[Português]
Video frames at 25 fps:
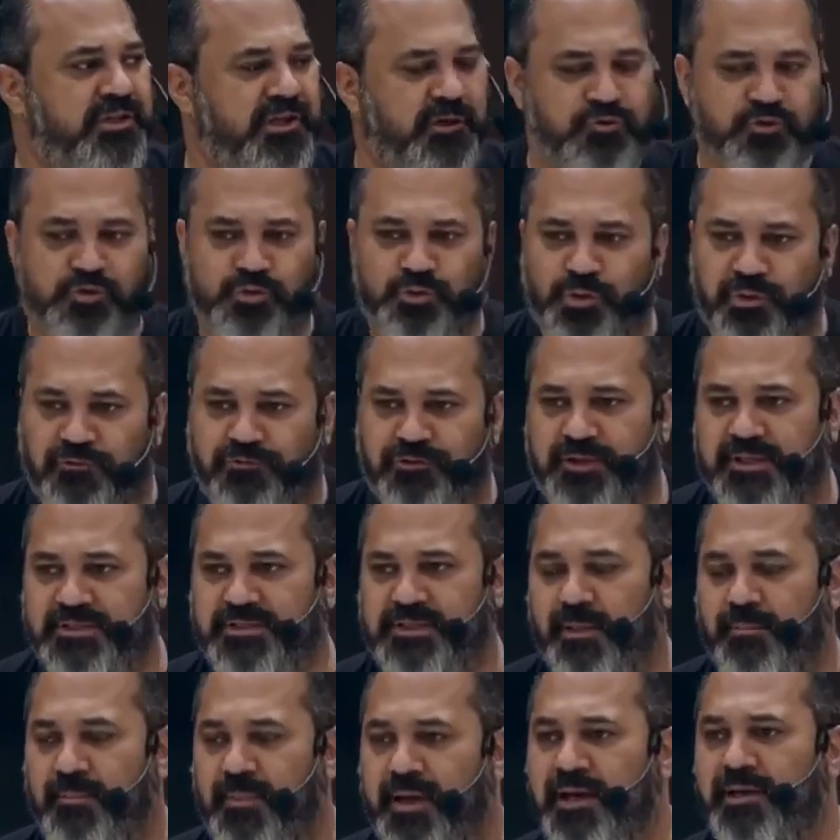de Deus do Novo
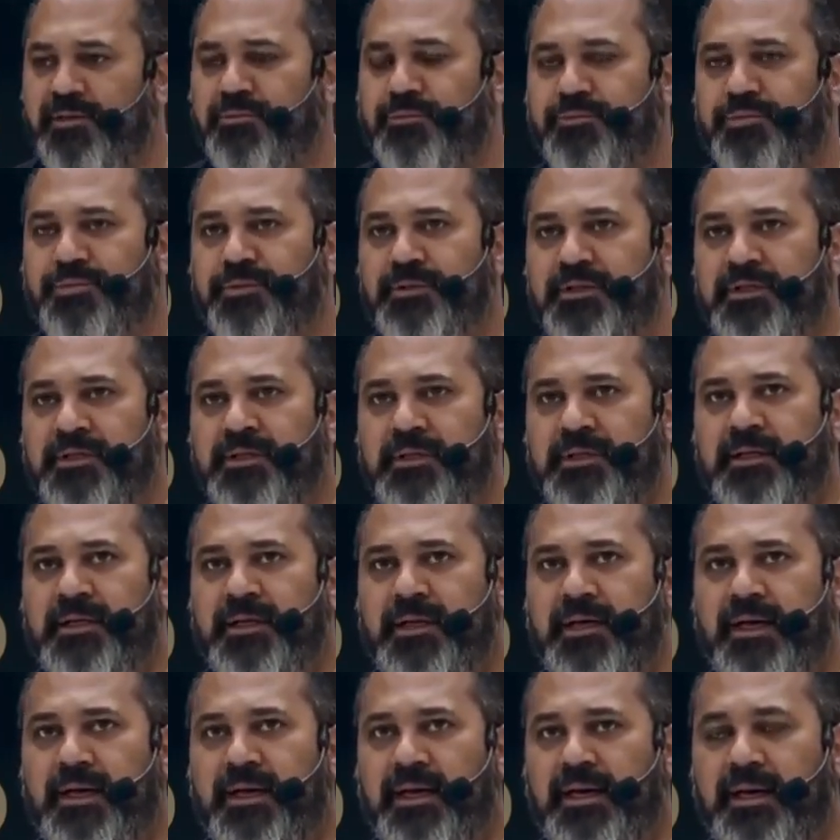Testamento.
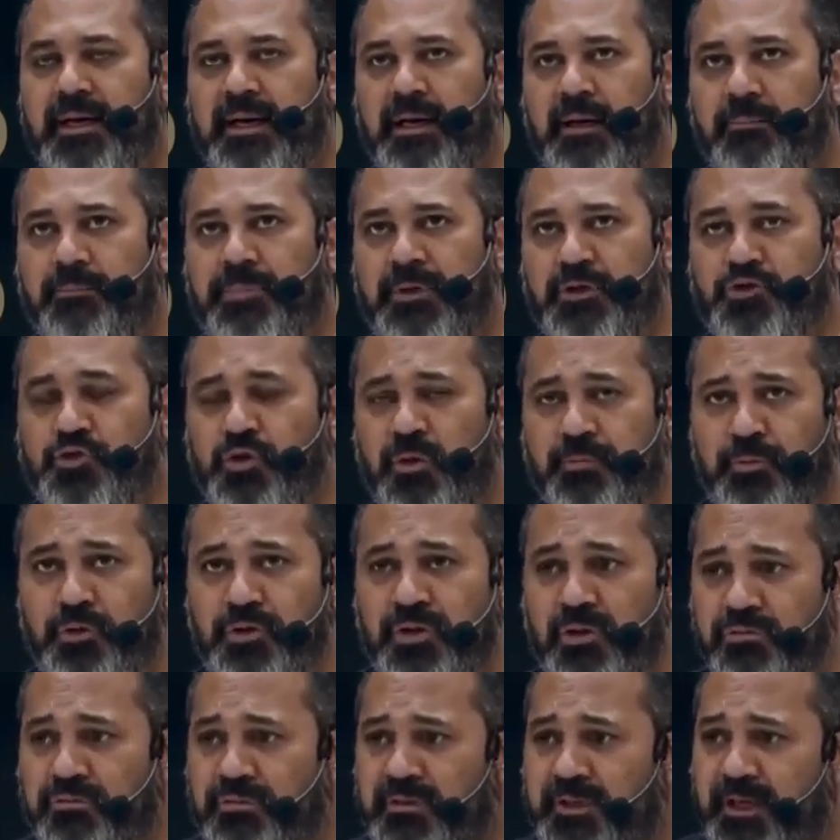Uh, a pessoa,
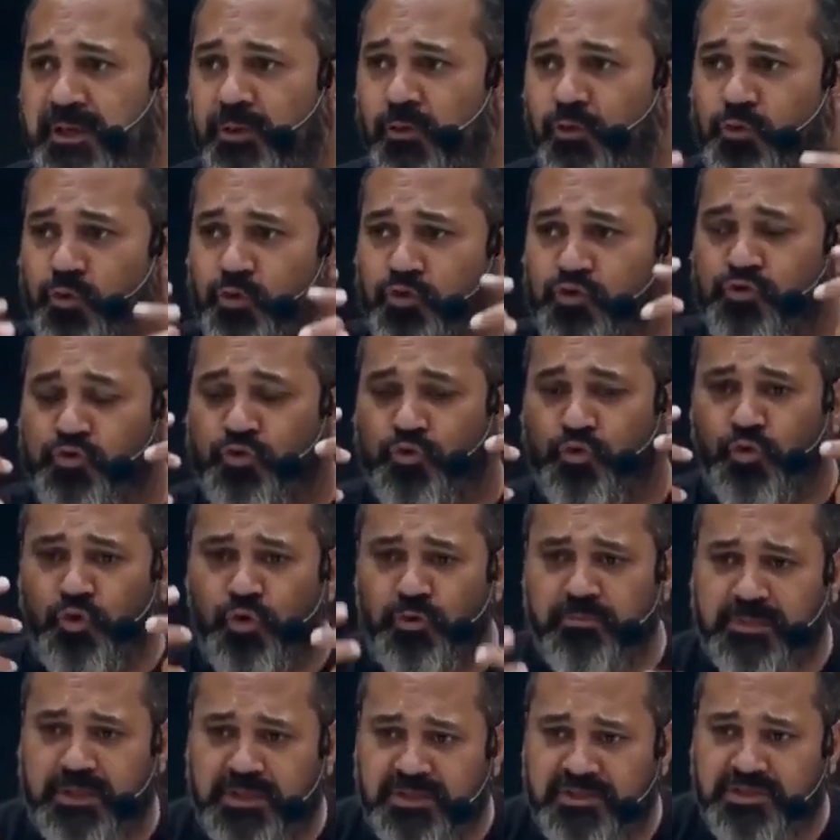por não ter o
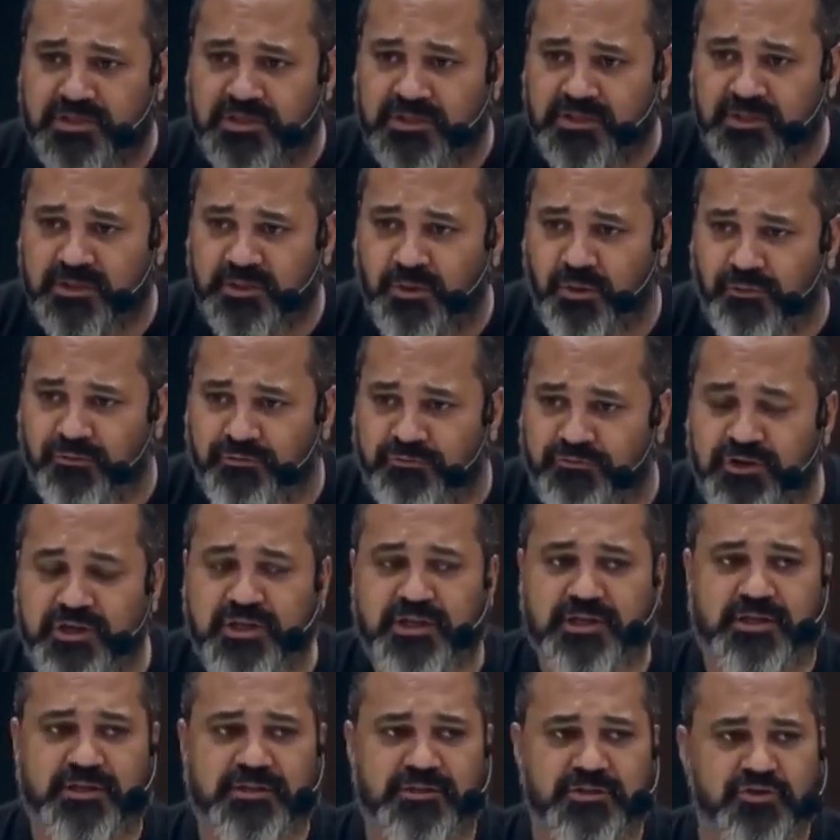costume de
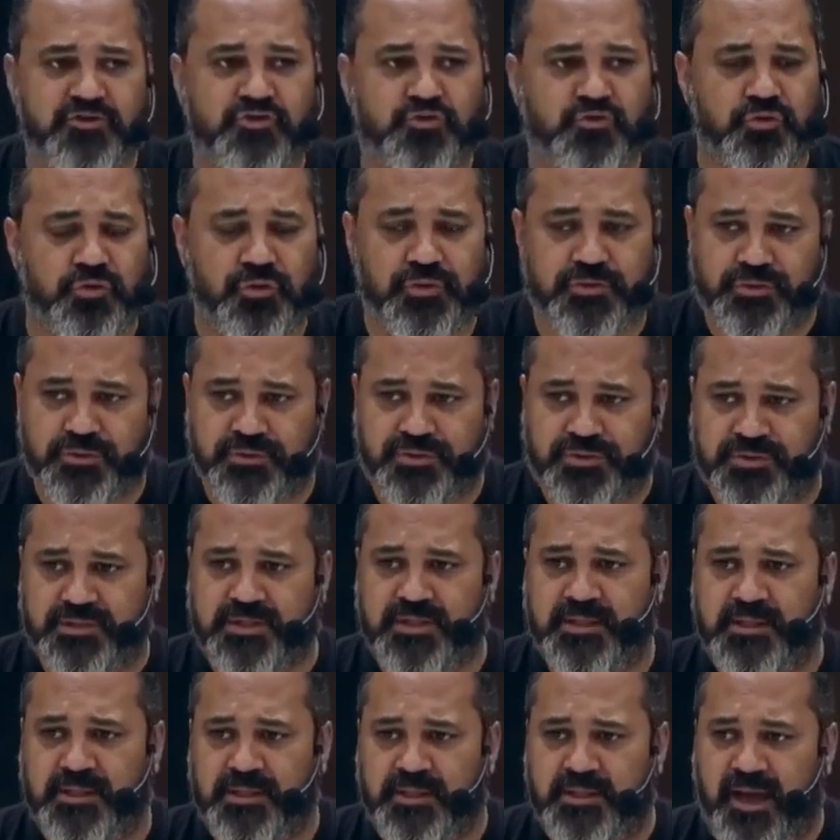ouvir
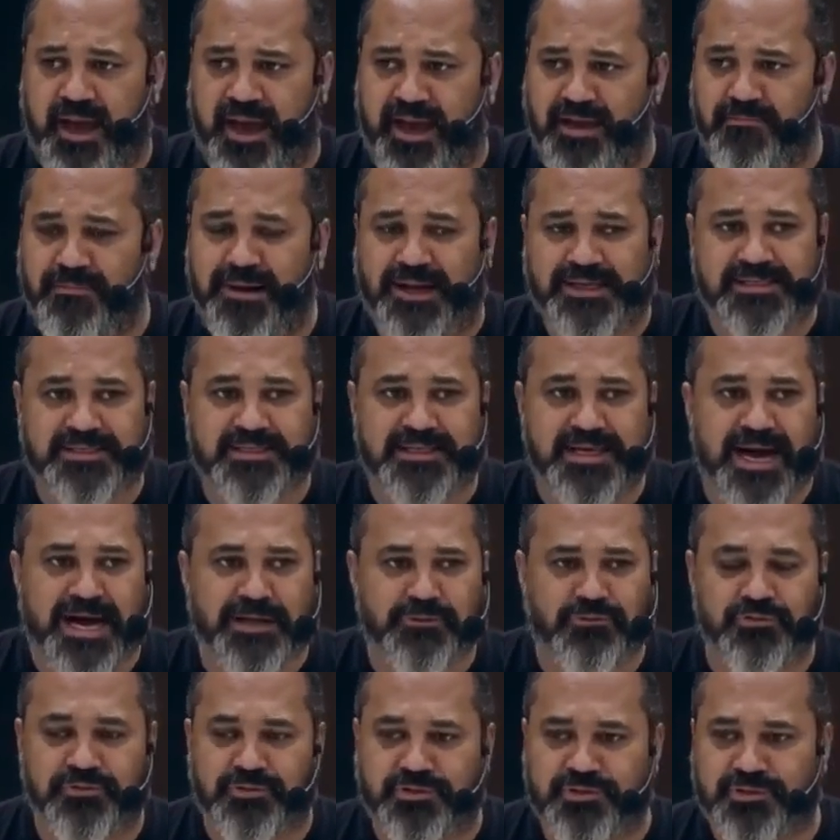discursos
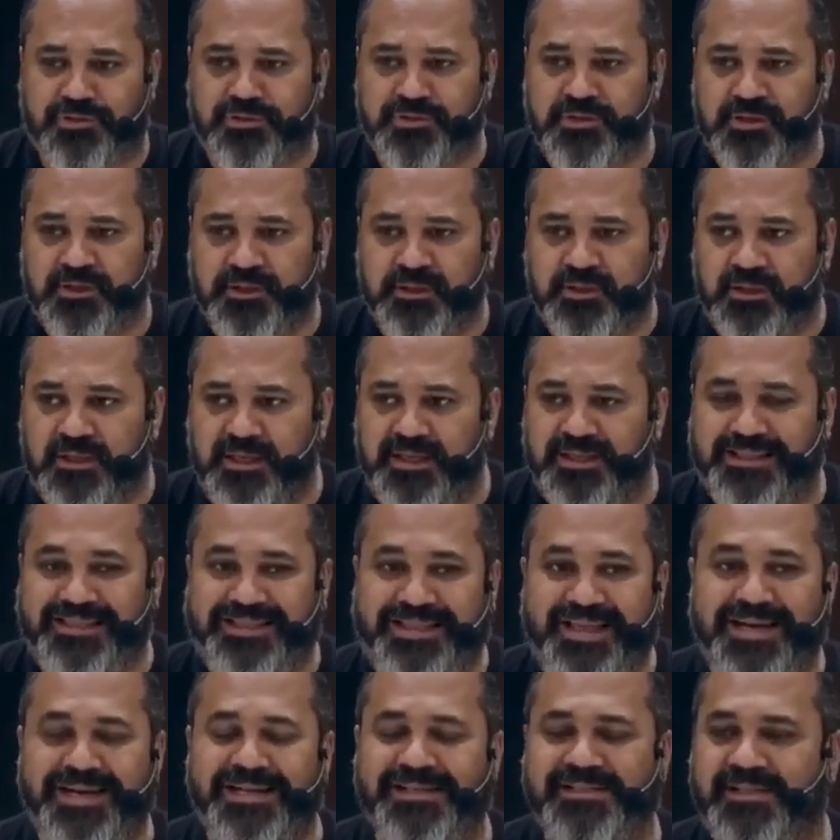embasados e
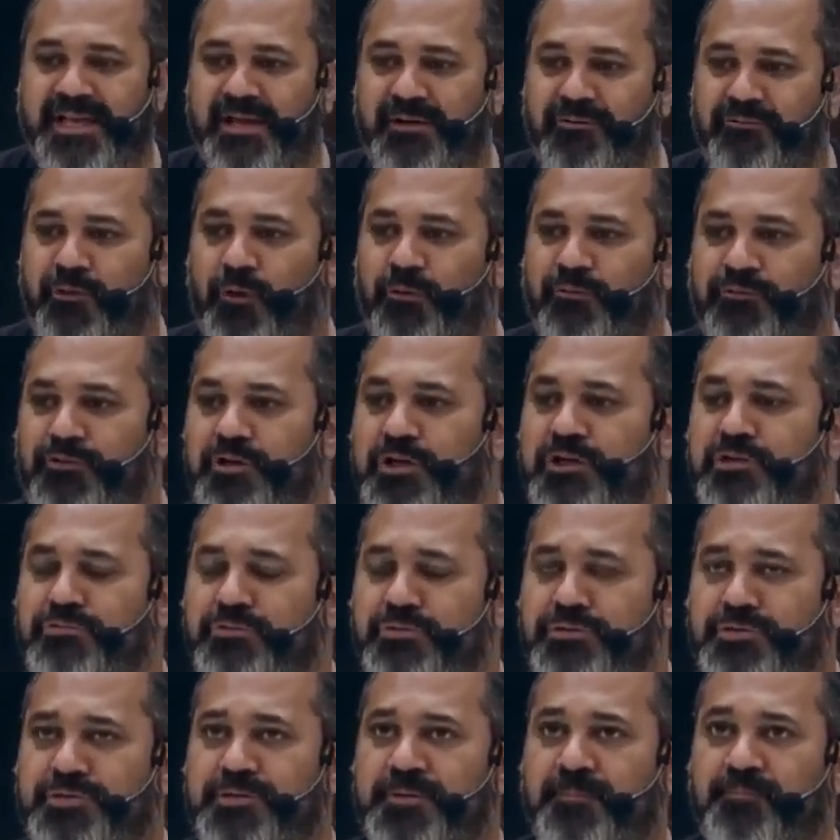
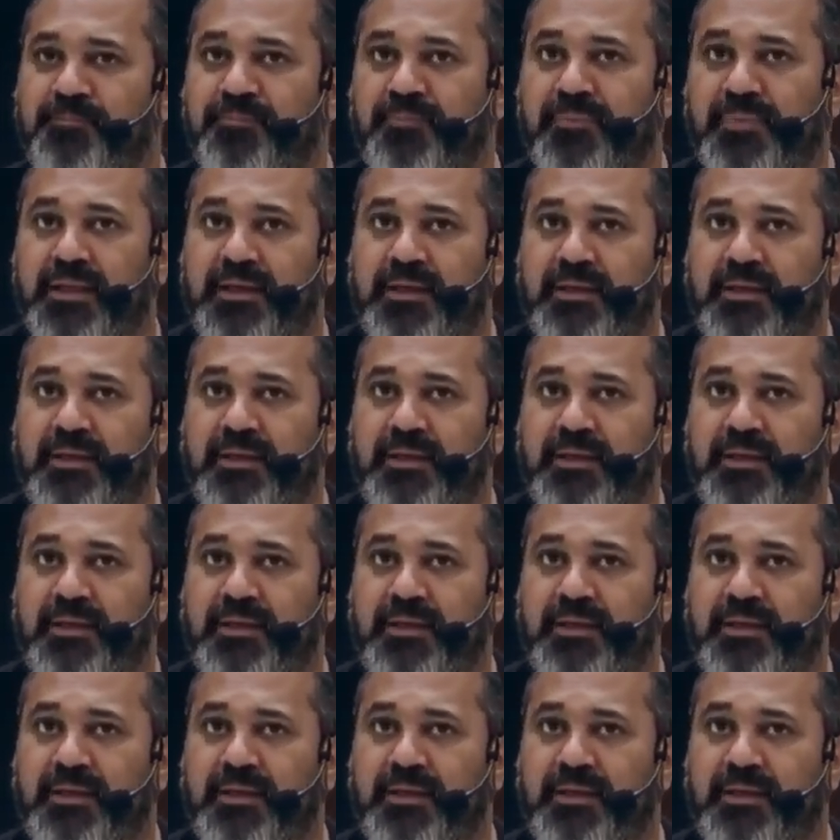desenvolvidos,